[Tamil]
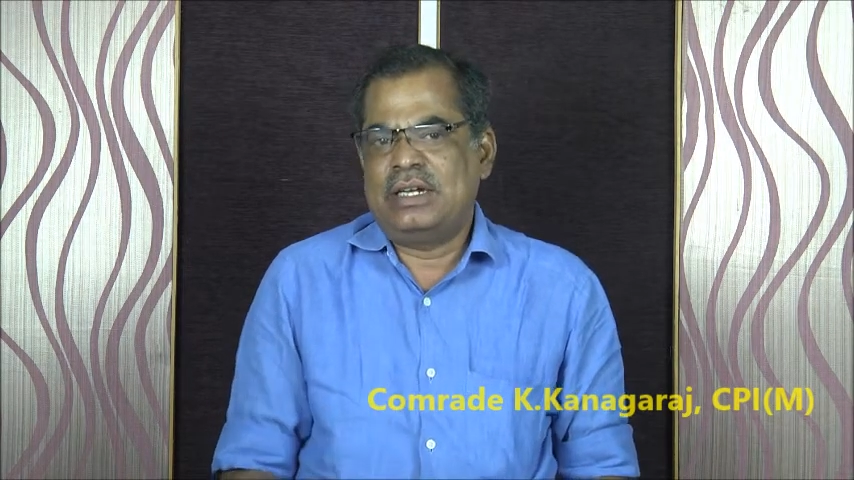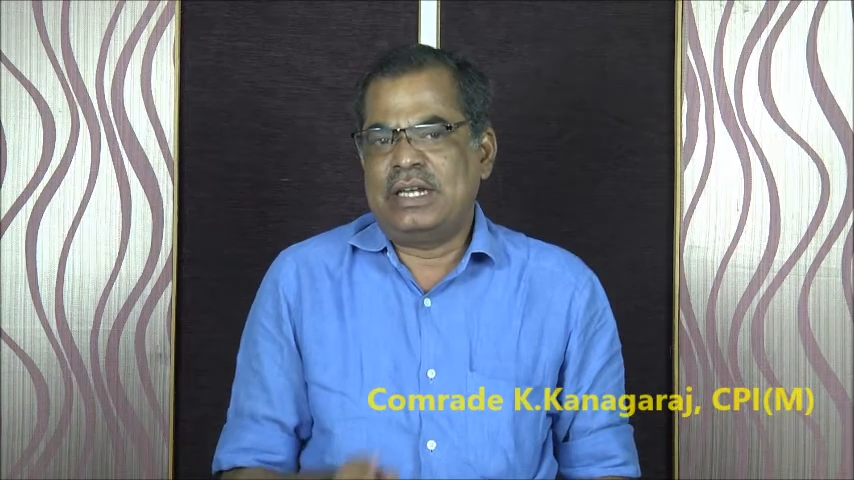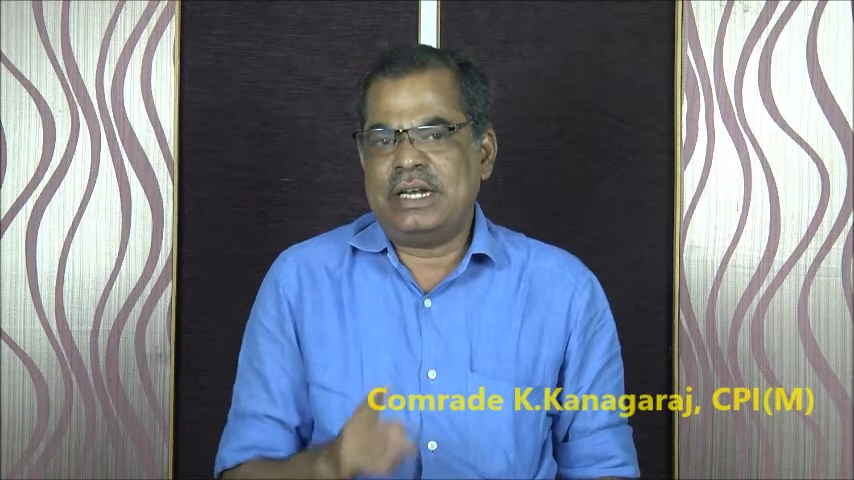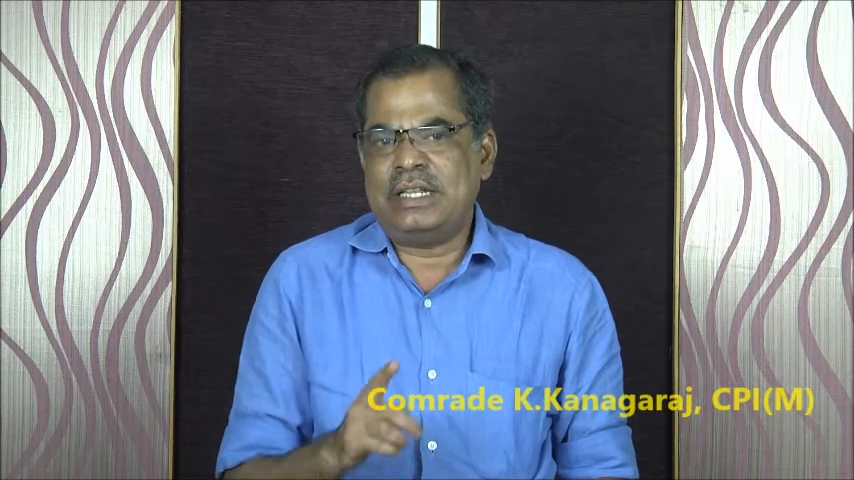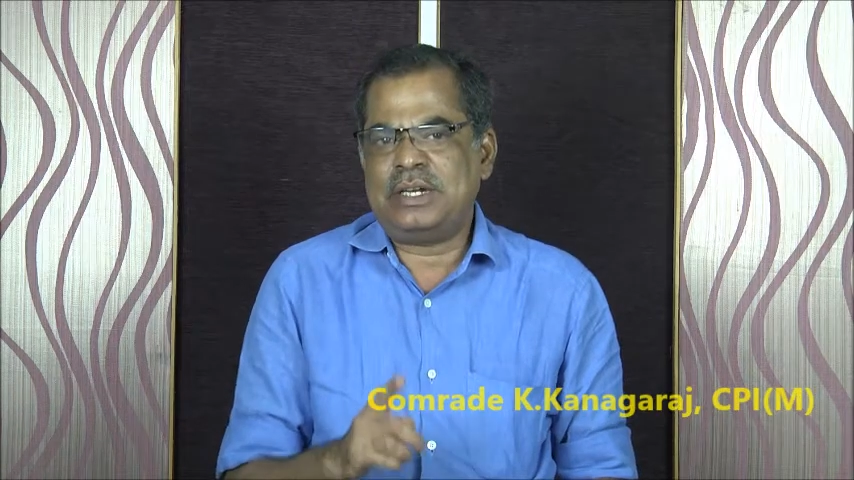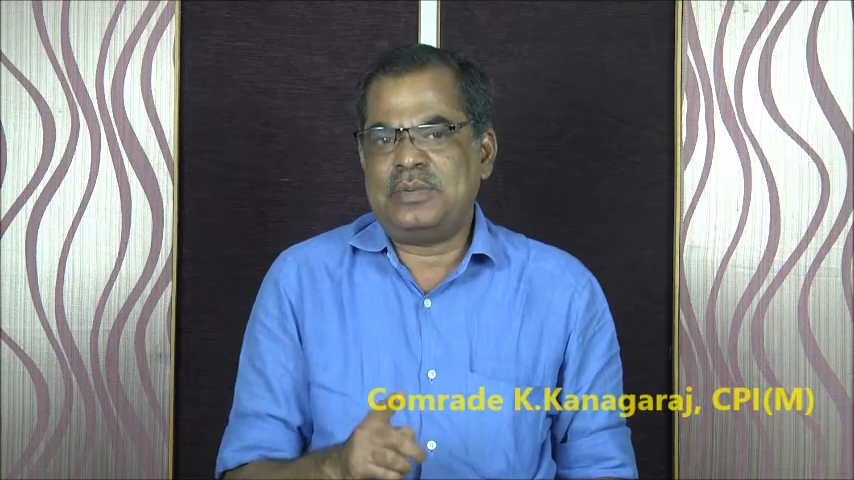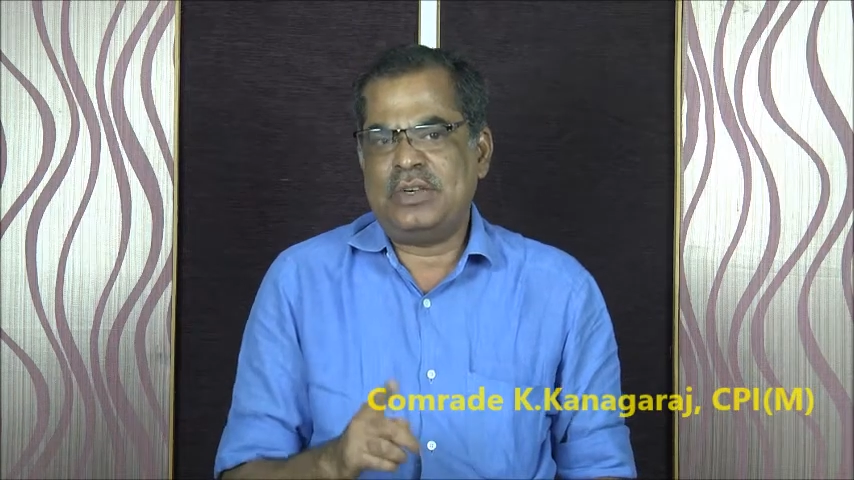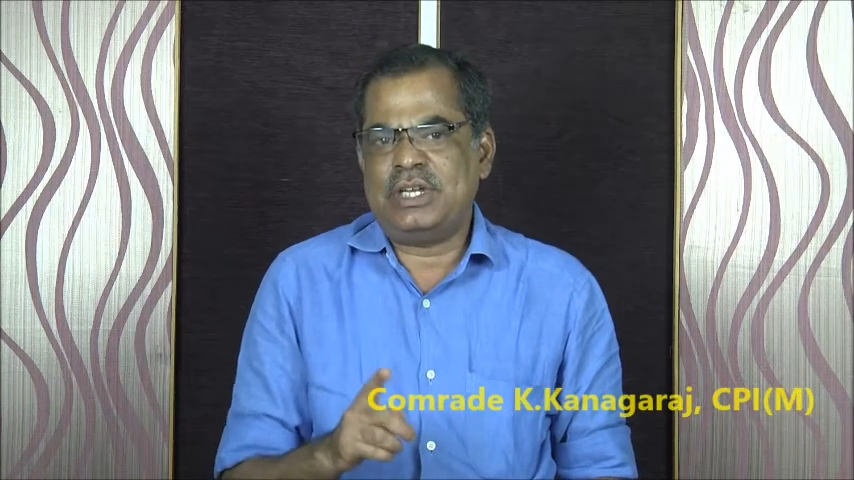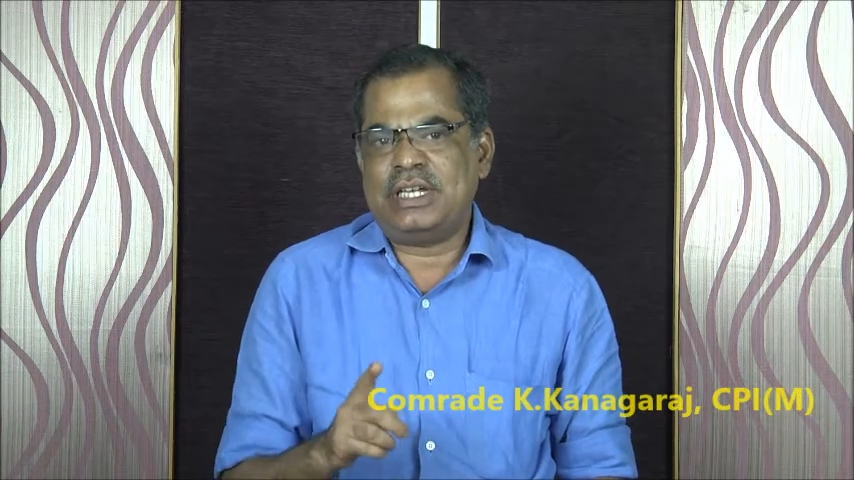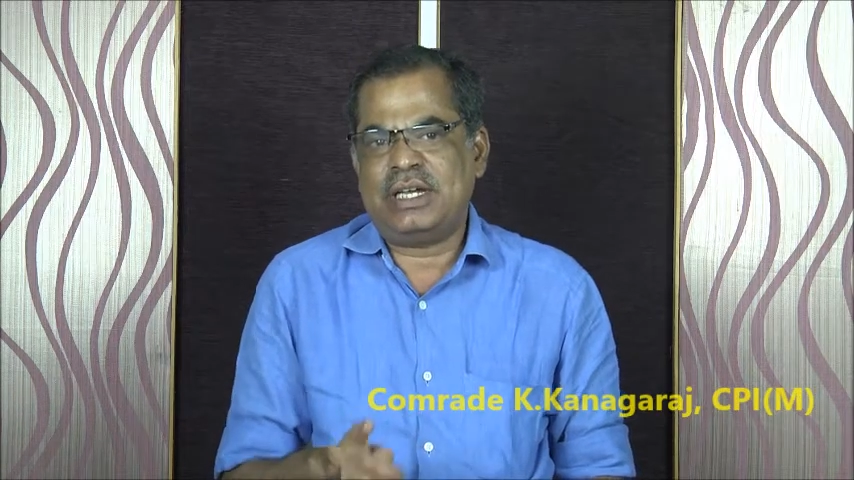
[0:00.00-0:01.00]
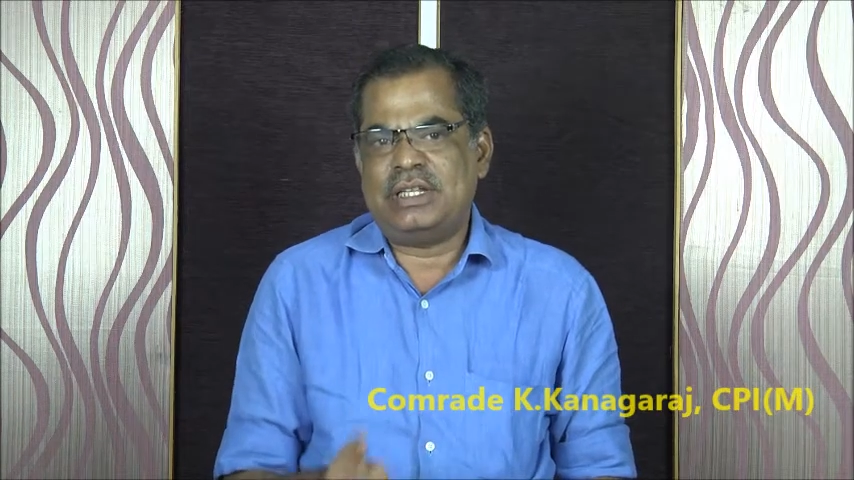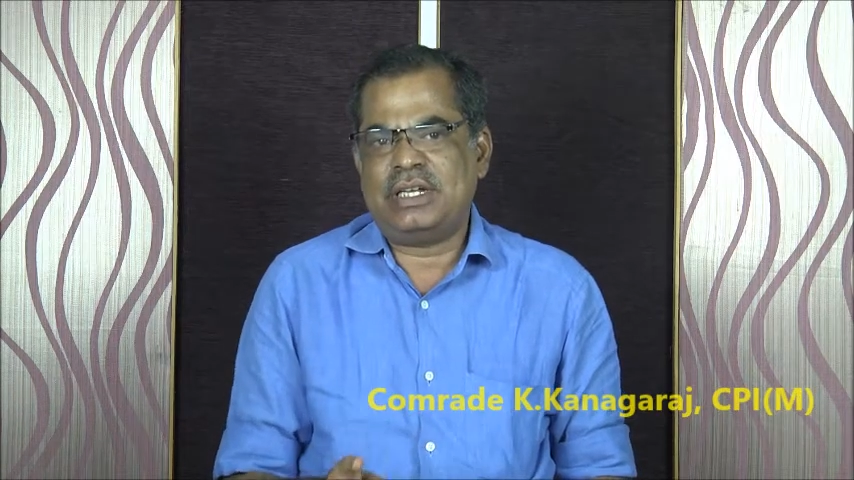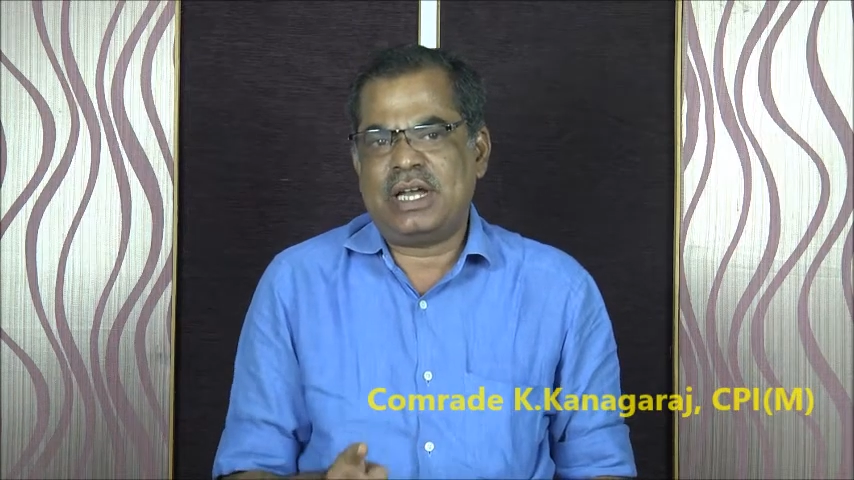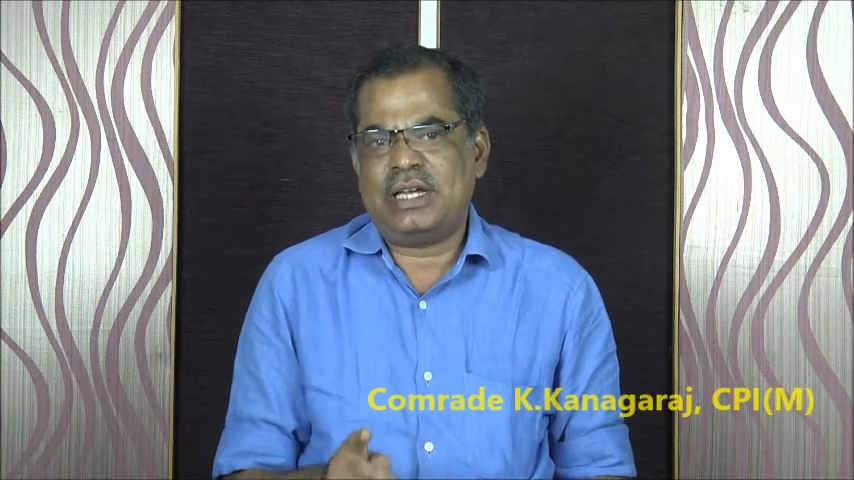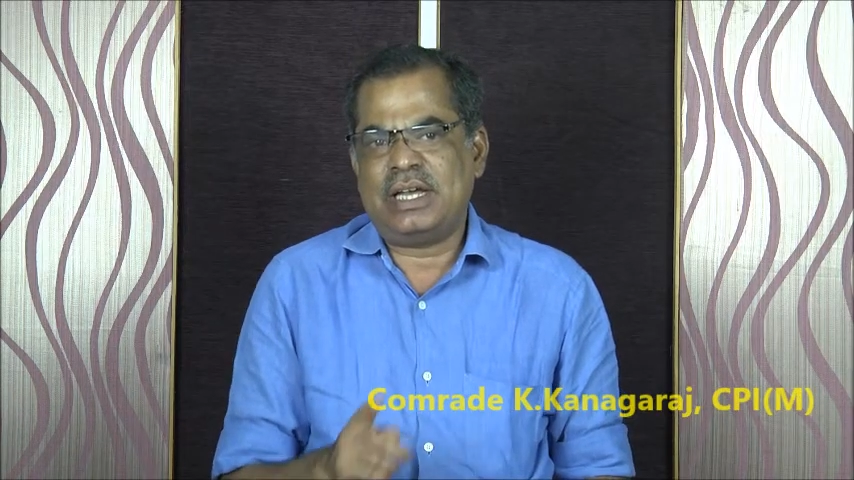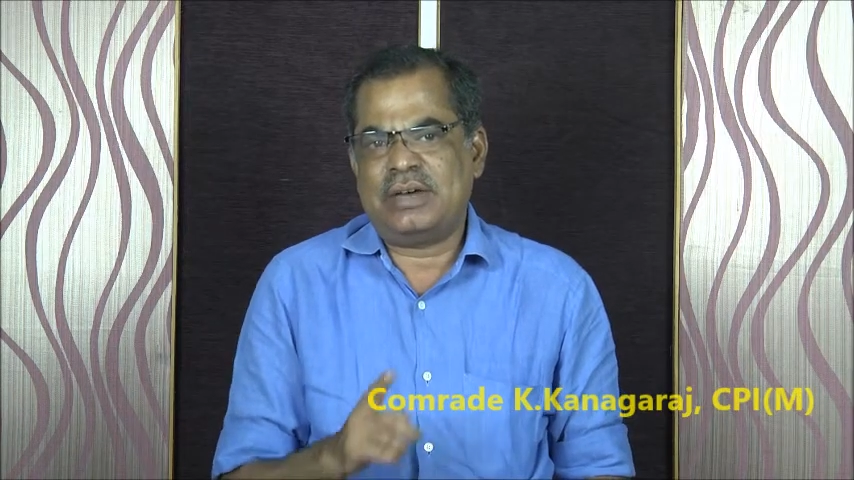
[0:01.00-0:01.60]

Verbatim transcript: நரேந்திர மோடிக்கு எதிராக